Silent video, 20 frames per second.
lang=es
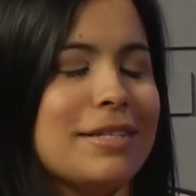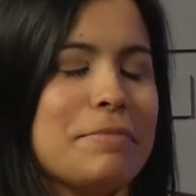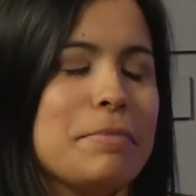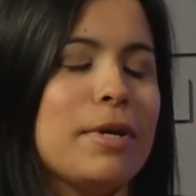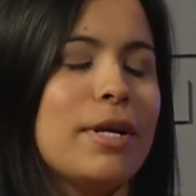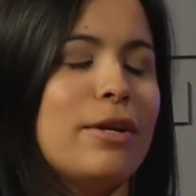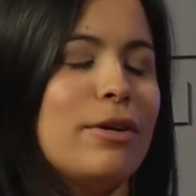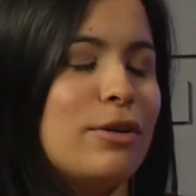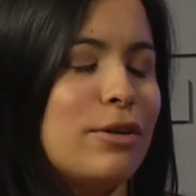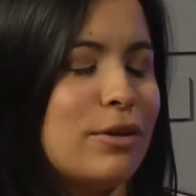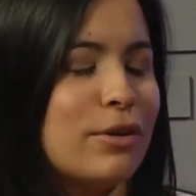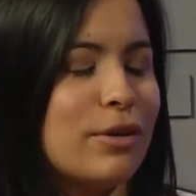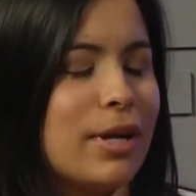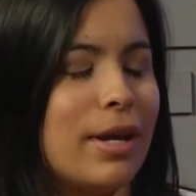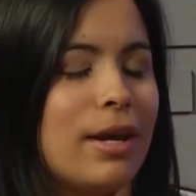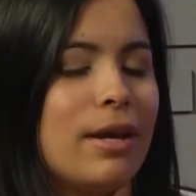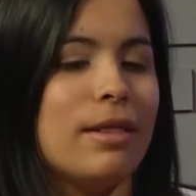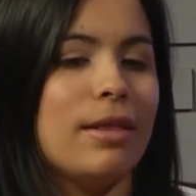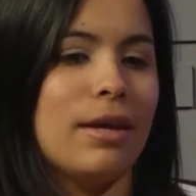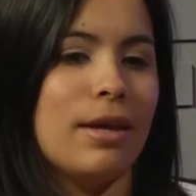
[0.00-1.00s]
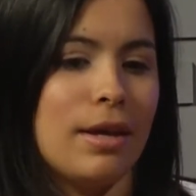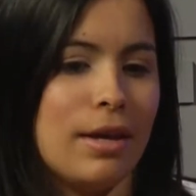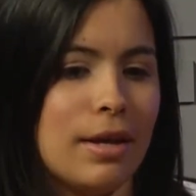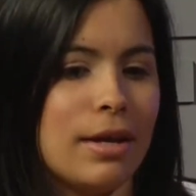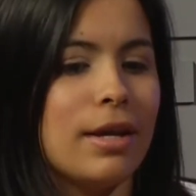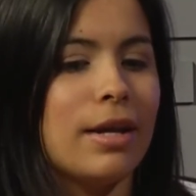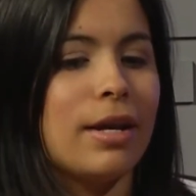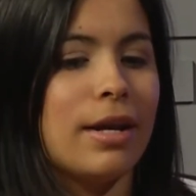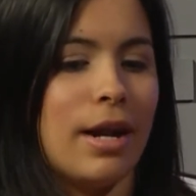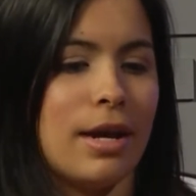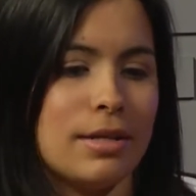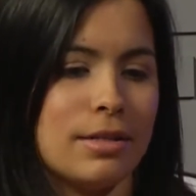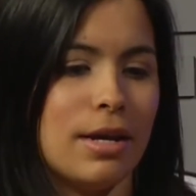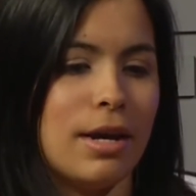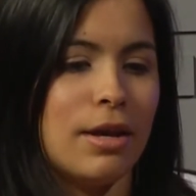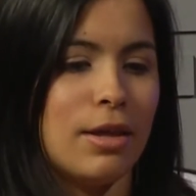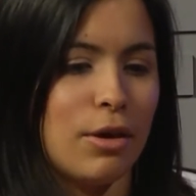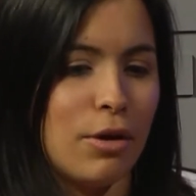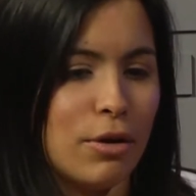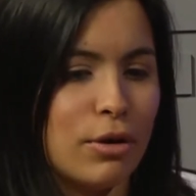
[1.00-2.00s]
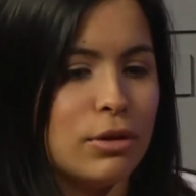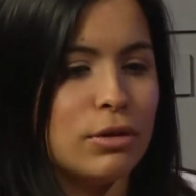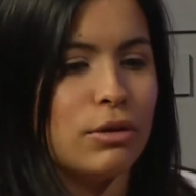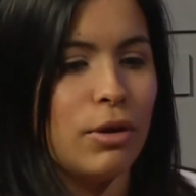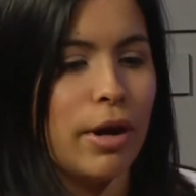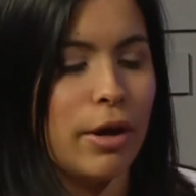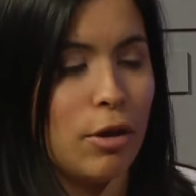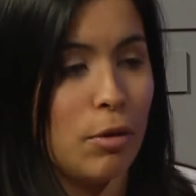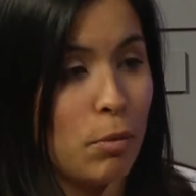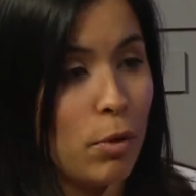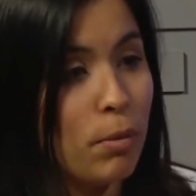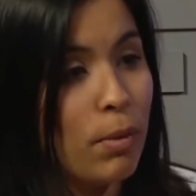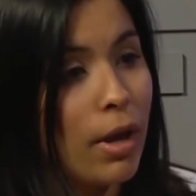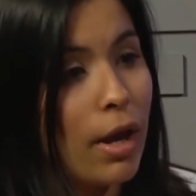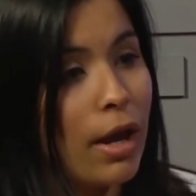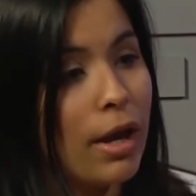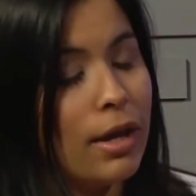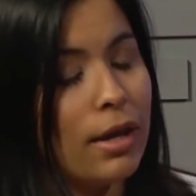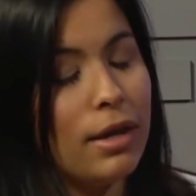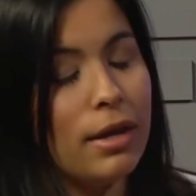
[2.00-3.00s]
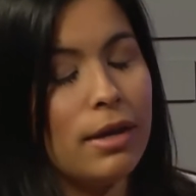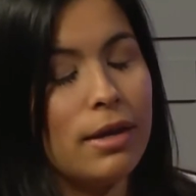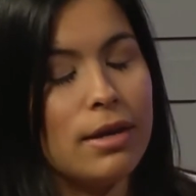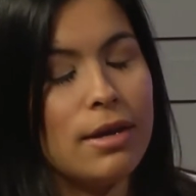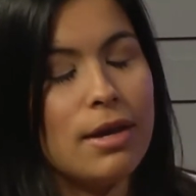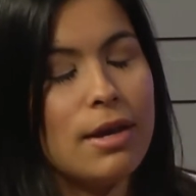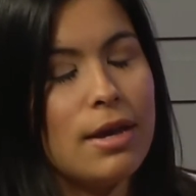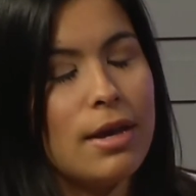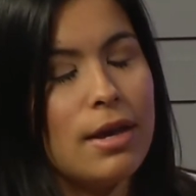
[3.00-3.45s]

pero este, gracias a Dios nos ha ido muy bien y,